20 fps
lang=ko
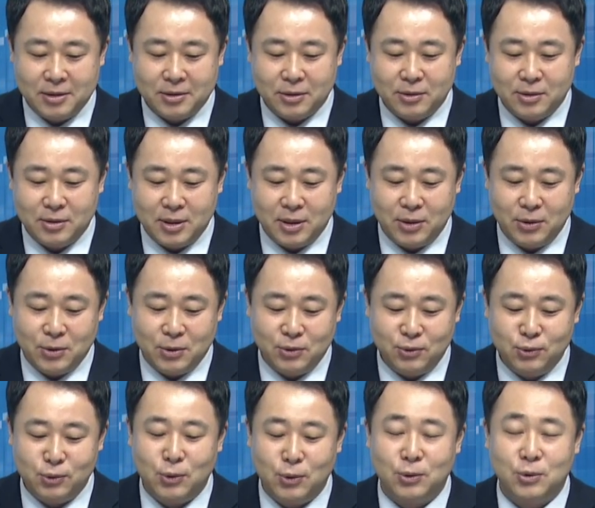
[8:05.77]
저는 이제 이
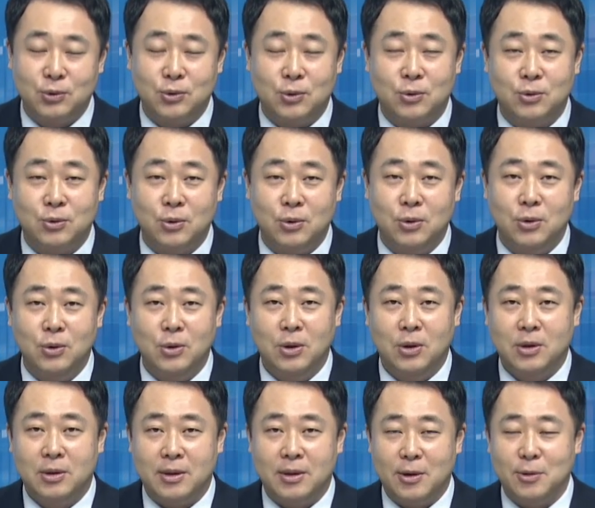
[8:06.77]
수소 쪽도
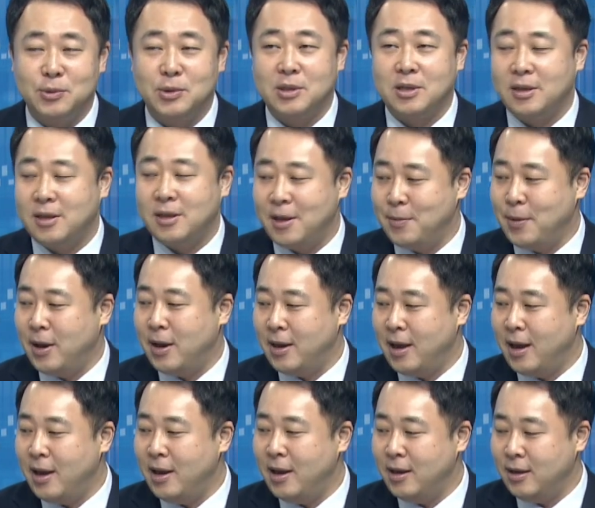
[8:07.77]
네옴시티
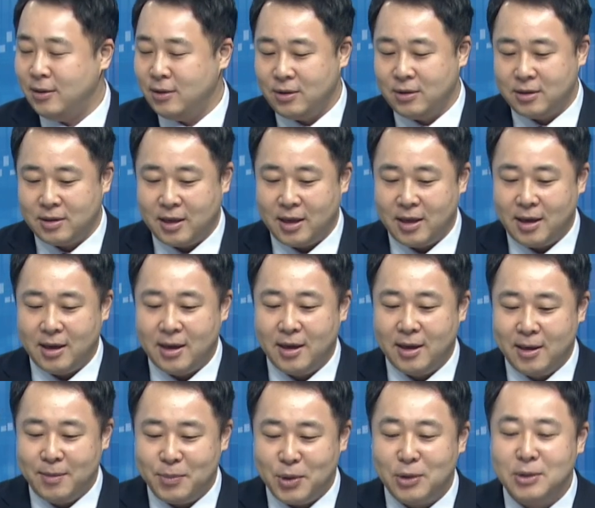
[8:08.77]
테마에 이렇게
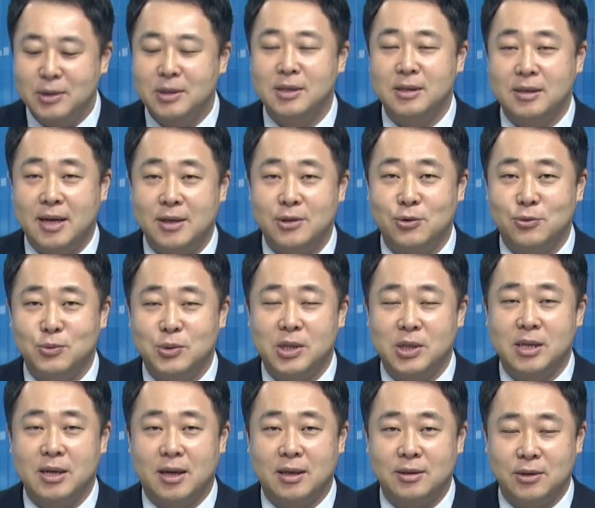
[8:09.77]
편승을 해서 움직일
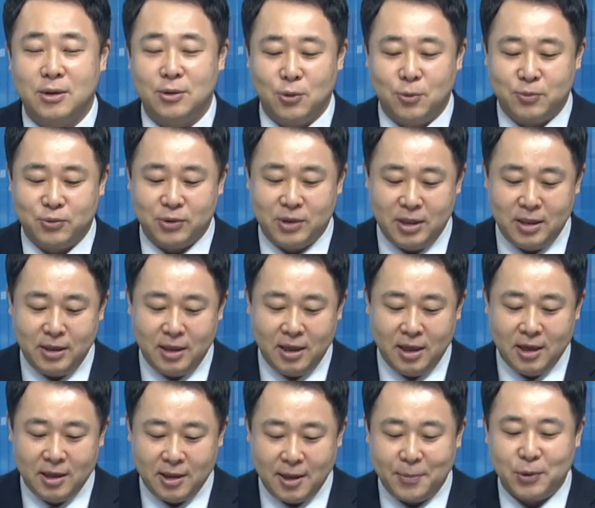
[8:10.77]
가능성이 높으니
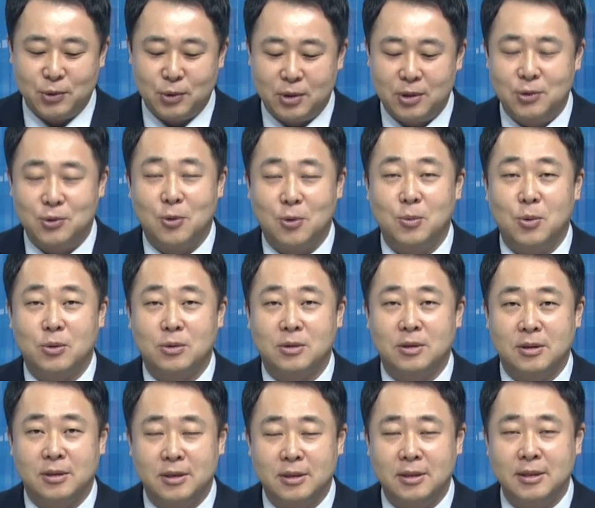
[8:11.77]
대표적인
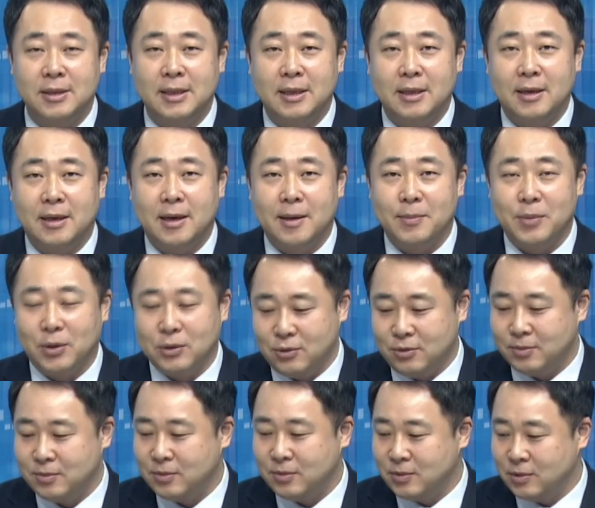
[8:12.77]
종목들은 한번
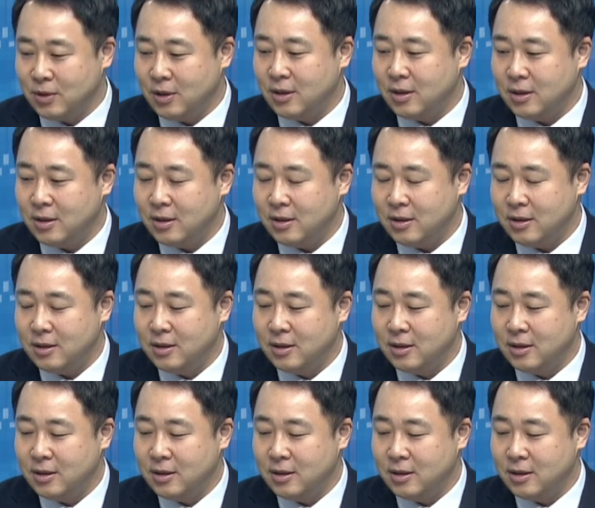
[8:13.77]
좀 어,